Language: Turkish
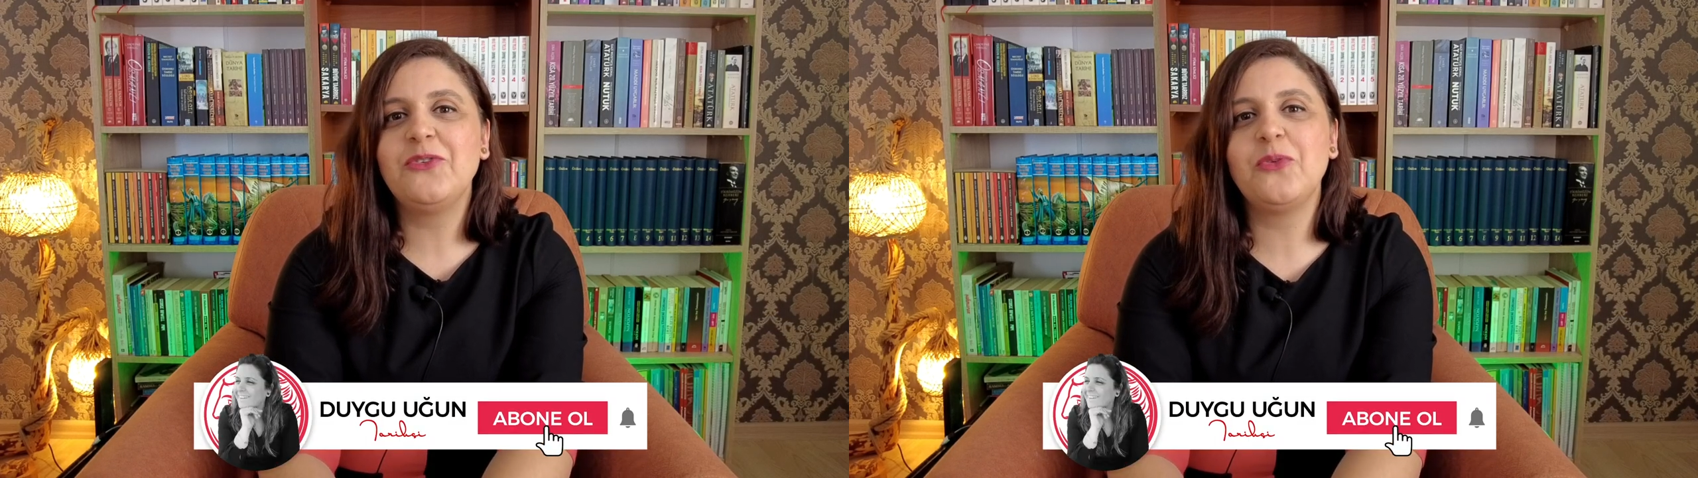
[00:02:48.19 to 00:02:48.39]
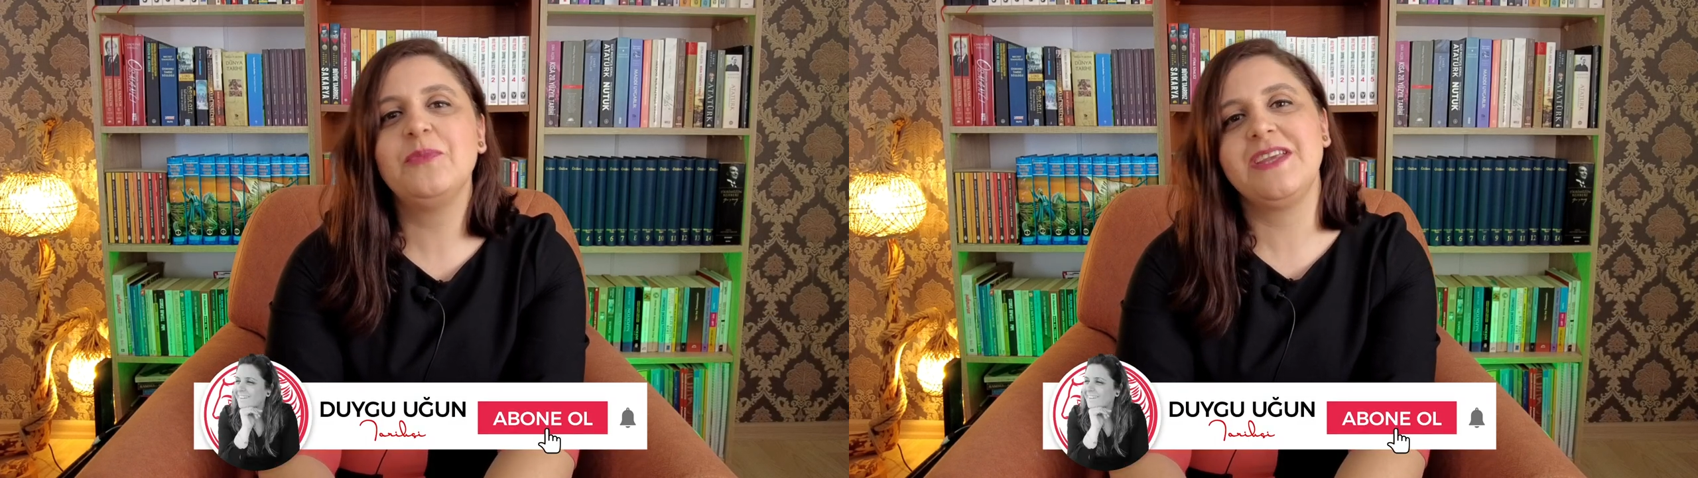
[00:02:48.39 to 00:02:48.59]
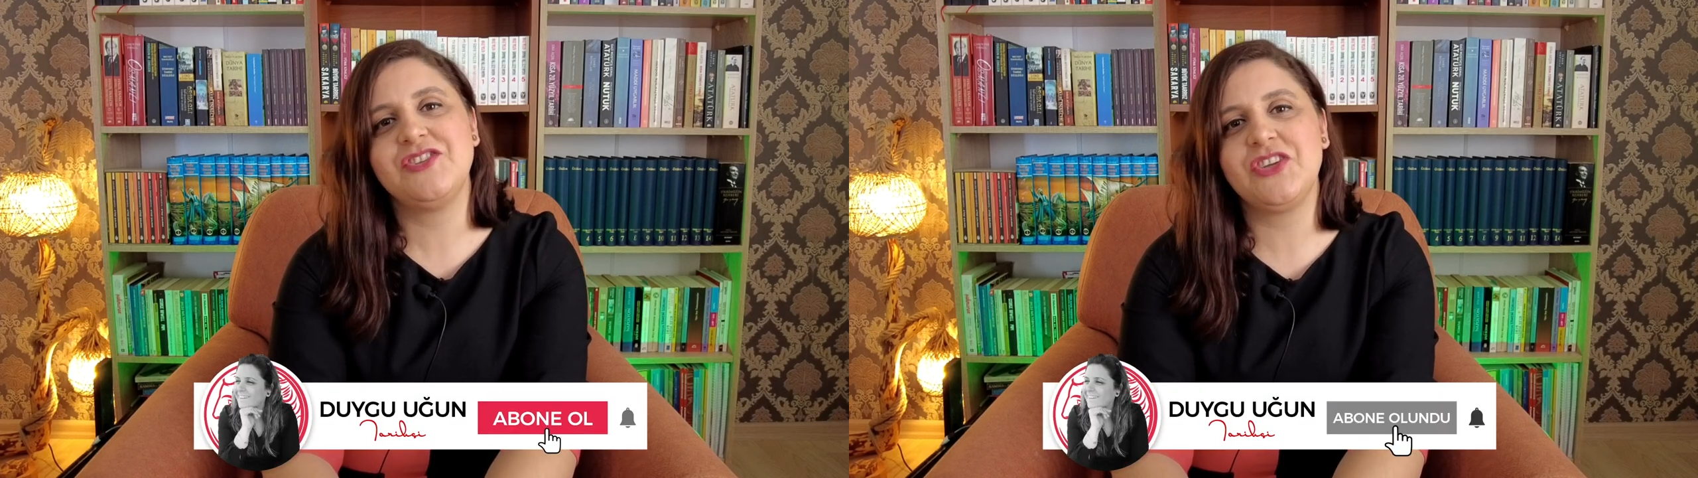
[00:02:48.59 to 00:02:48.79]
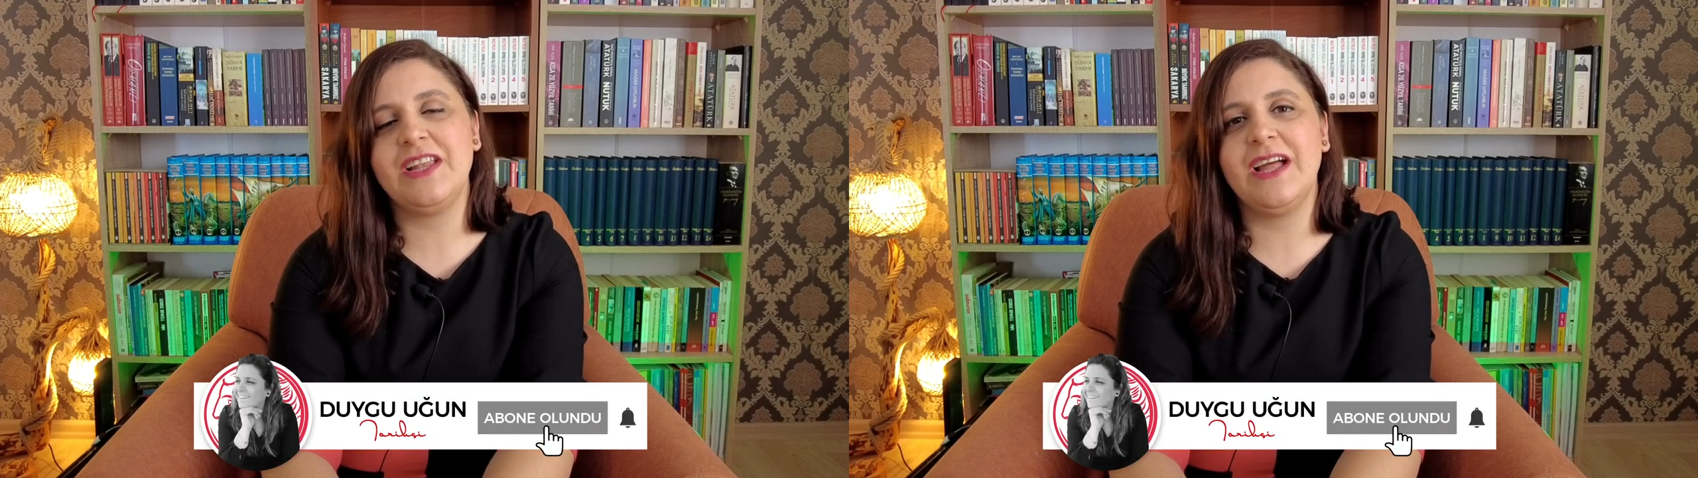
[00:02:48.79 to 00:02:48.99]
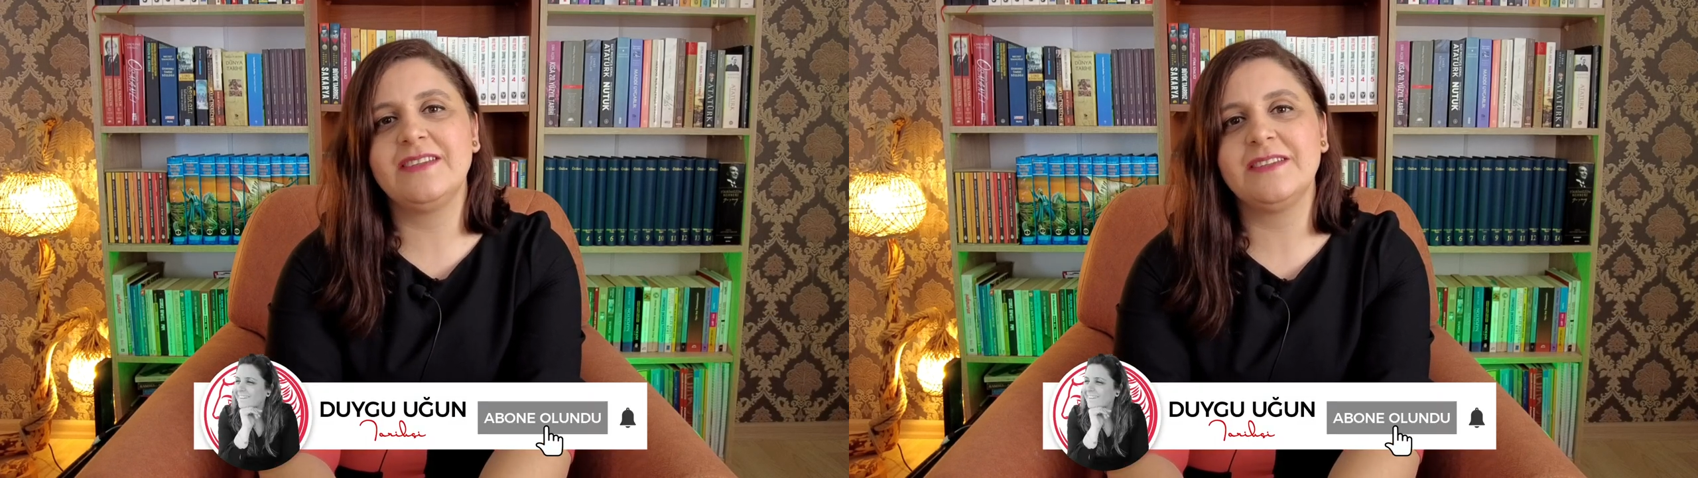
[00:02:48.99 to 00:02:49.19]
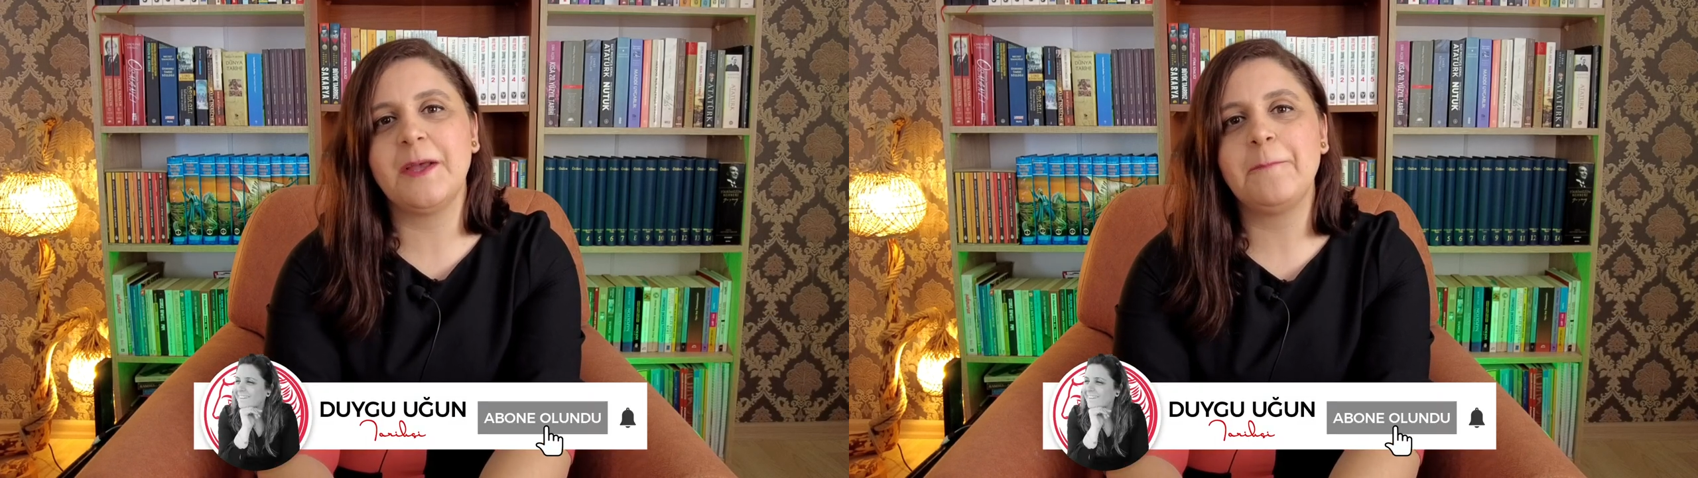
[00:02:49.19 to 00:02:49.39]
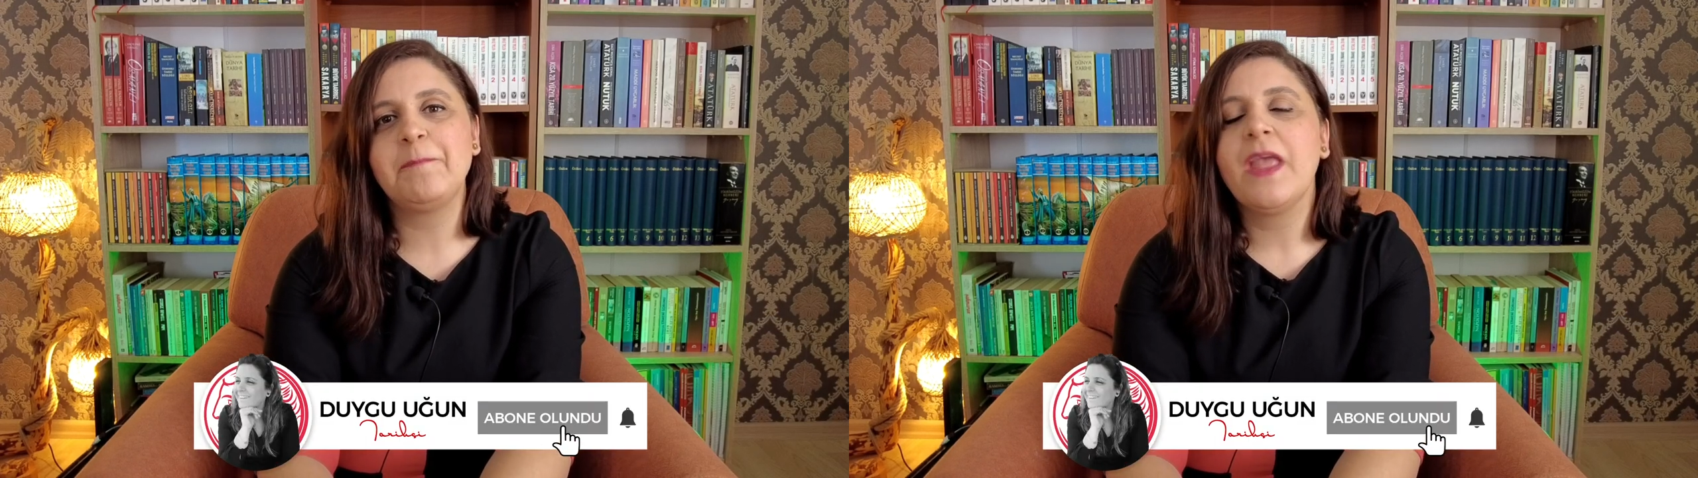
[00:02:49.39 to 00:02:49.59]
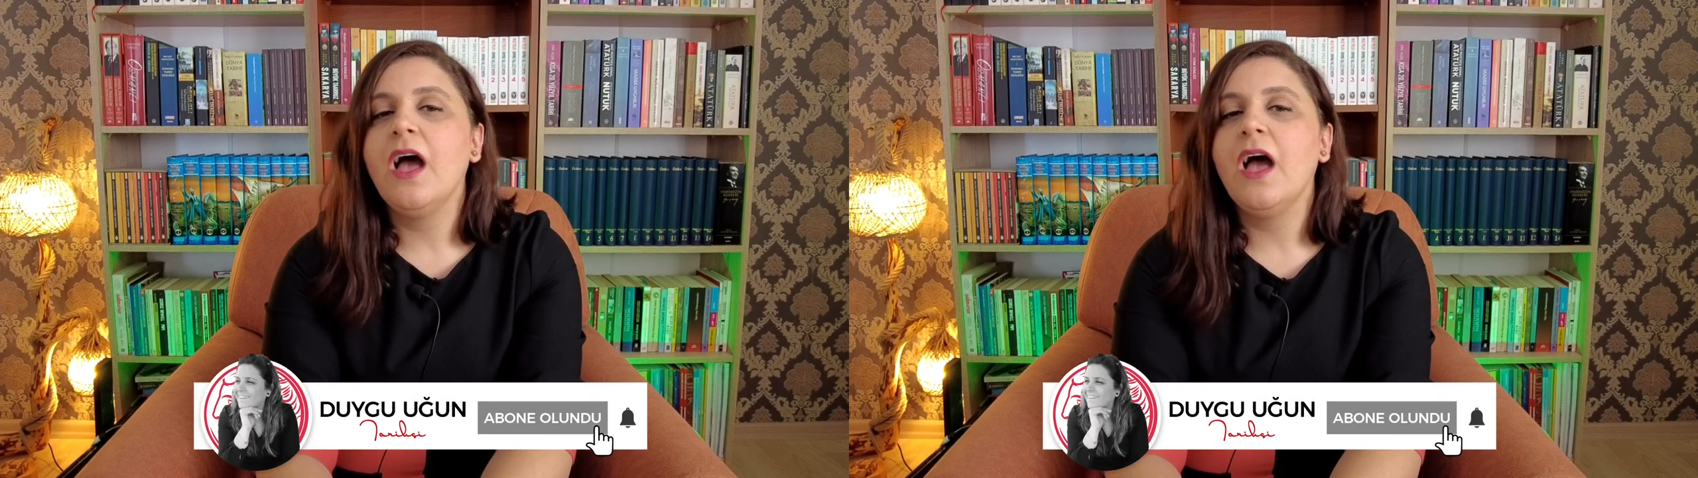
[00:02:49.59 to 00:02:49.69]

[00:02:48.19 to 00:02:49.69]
Rum Teşkilatı'na.